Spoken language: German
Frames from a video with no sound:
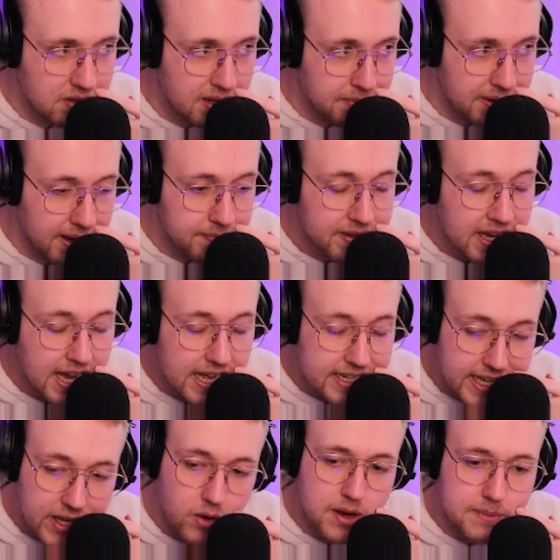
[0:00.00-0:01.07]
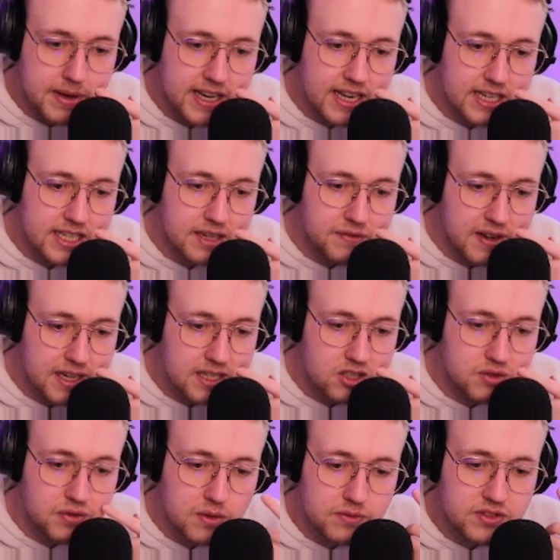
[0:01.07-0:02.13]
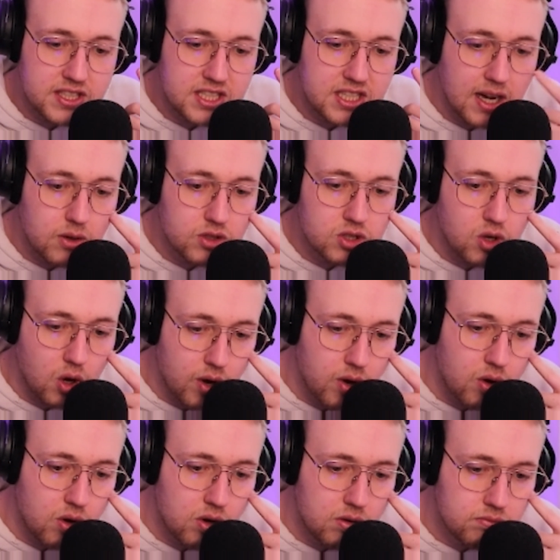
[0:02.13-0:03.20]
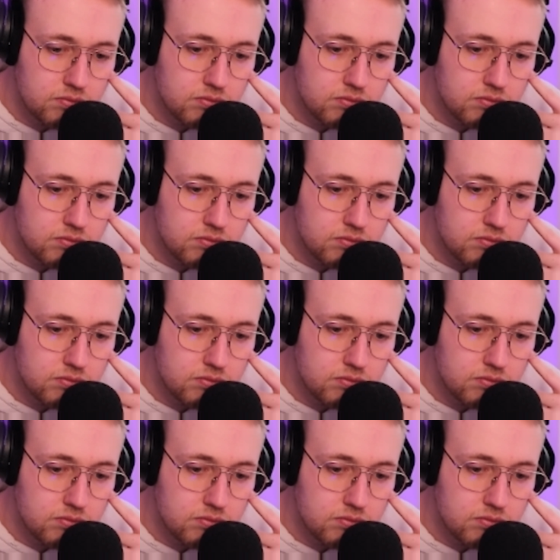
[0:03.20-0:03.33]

Clip, ja. Der junge Mann hat halt faktisch 50.000 Euro